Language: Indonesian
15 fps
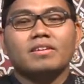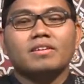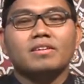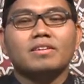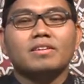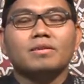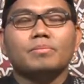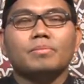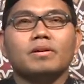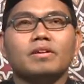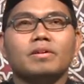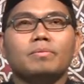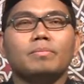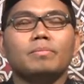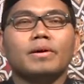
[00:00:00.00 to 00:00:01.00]
di mana
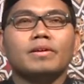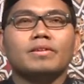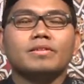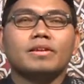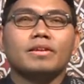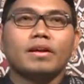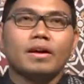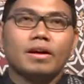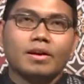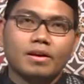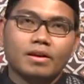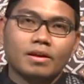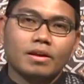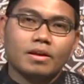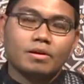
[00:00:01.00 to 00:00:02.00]
pembahasan
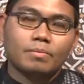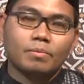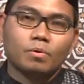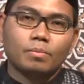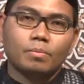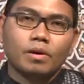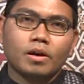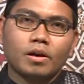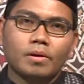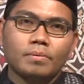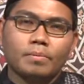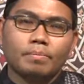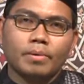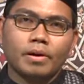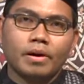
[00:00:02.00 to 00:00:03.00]
akhlak merupakan
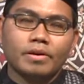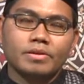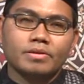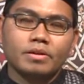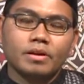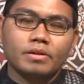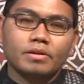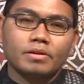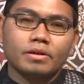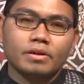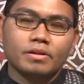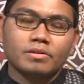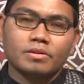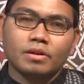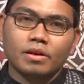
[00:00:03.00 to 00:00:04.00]
pembahasan yang
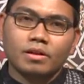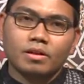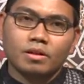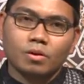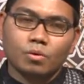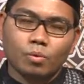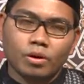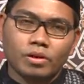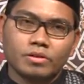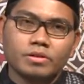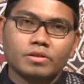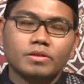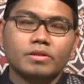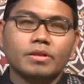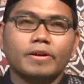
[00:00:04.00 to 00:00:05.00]
sangat
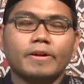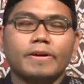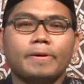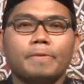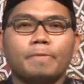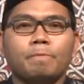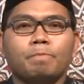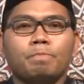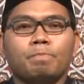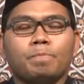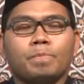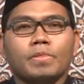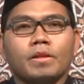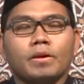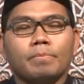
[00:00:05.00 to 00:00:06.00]
luas
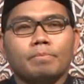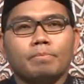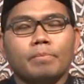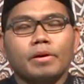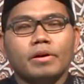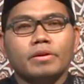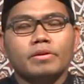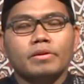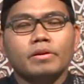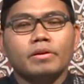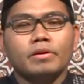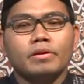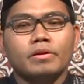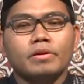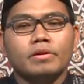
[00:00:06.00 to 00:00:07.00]

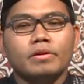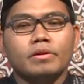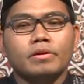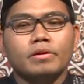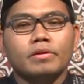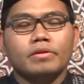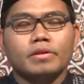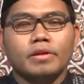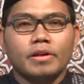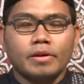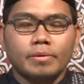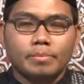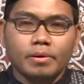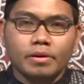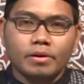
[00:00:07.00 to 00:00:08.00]
banyak
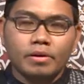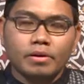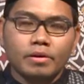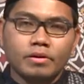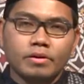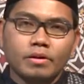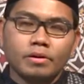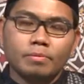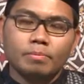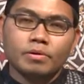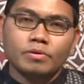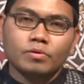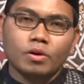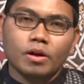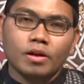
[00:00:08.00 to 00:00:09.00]
tema dan
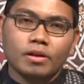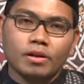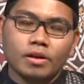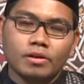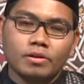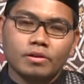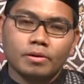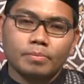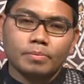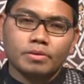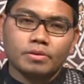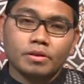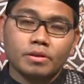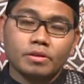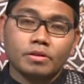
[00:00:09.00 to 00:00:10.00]
persoalan yang bisa
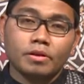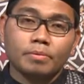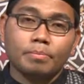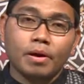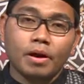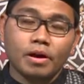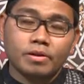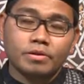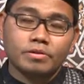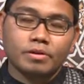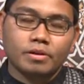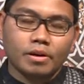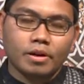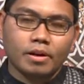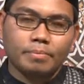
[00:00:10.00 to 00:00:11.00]
kita bahas di
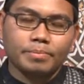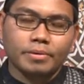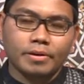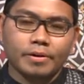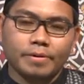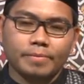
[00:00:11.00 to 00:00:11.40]
dalamnya